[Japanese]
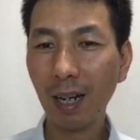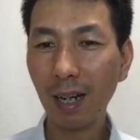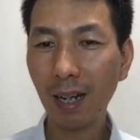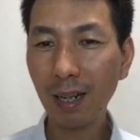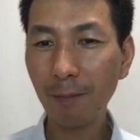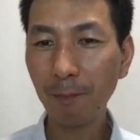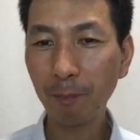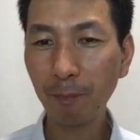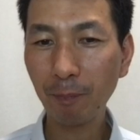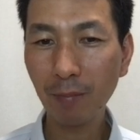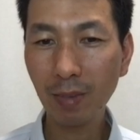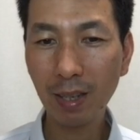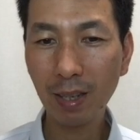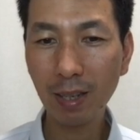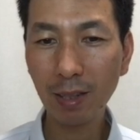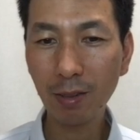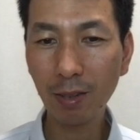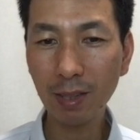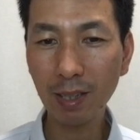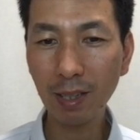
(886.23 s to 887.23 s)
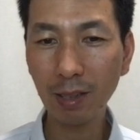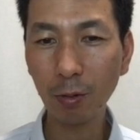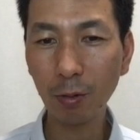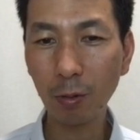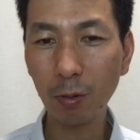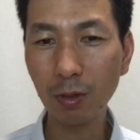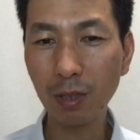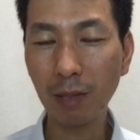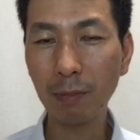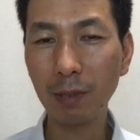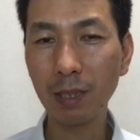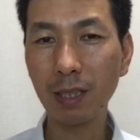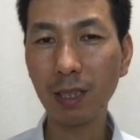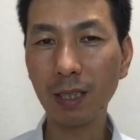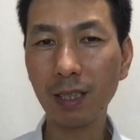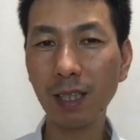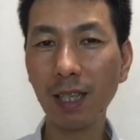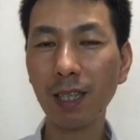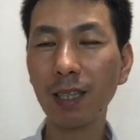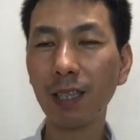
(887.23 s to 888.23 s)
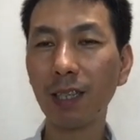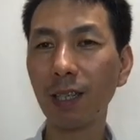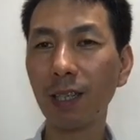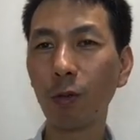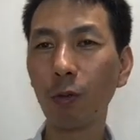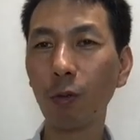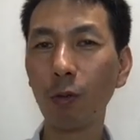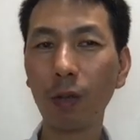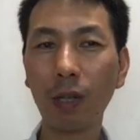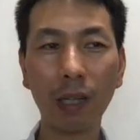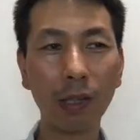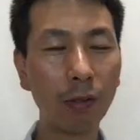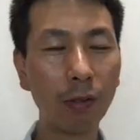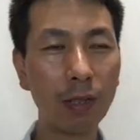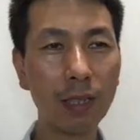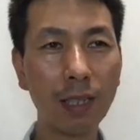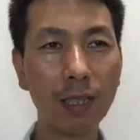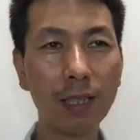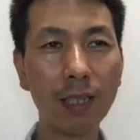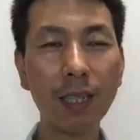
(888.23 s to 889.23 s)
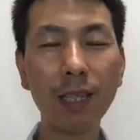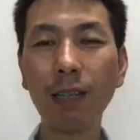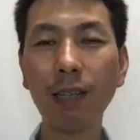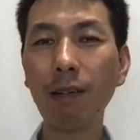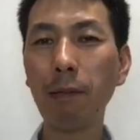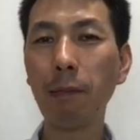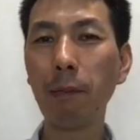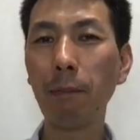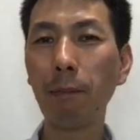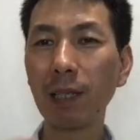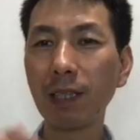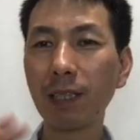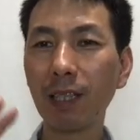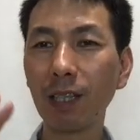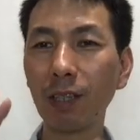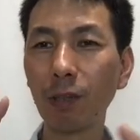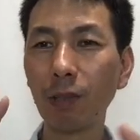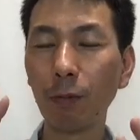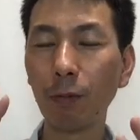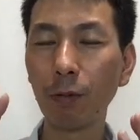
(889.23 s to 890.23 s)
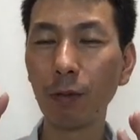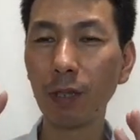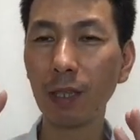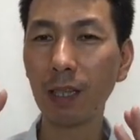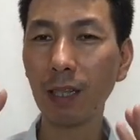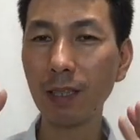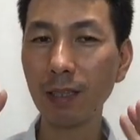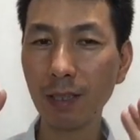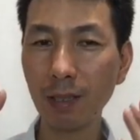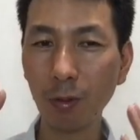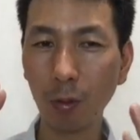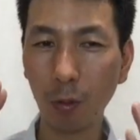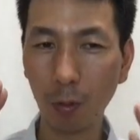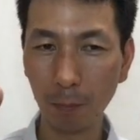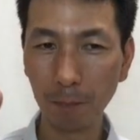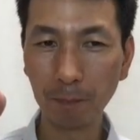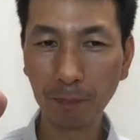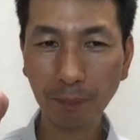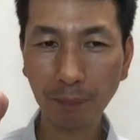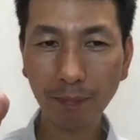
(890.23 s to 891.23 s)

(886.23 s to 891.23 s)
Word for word: はい。ありがとうございました。前回、今回とですね、前回はもうバスケットボールに関する本。